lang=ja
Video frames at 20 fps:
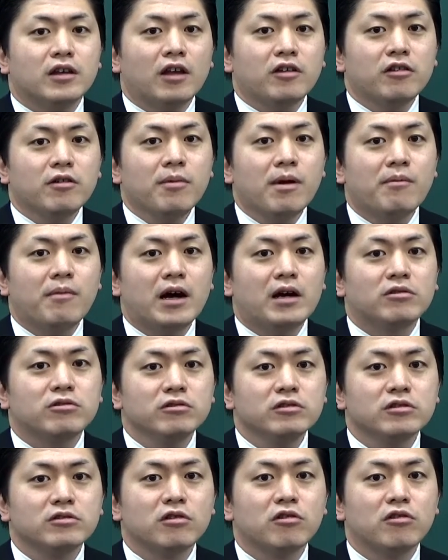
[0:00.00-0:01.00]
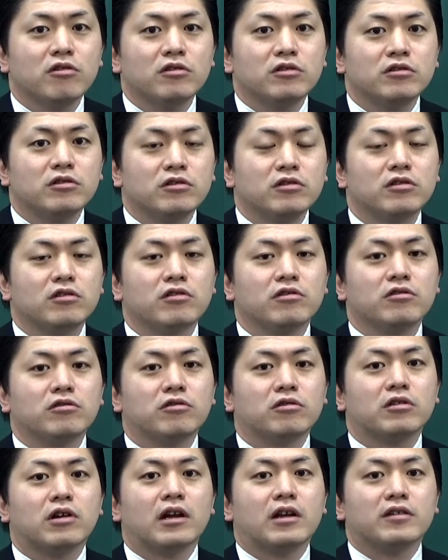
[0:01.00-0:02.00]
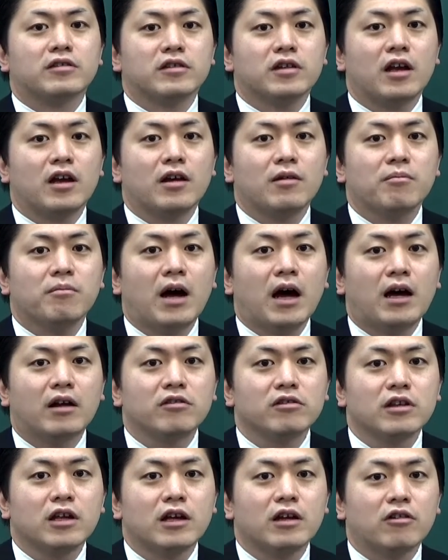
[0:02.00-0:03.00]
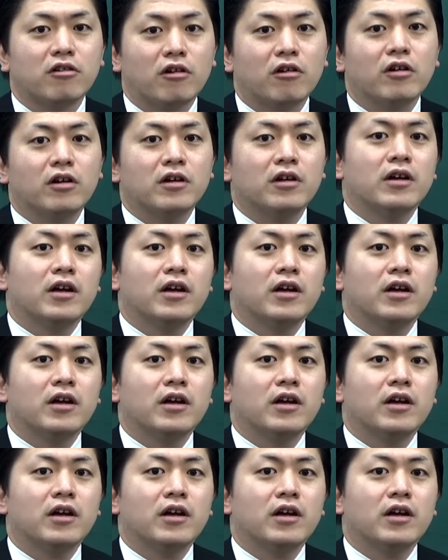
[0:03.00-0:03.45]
例えばフッ素を塗るということはですね、ある程度、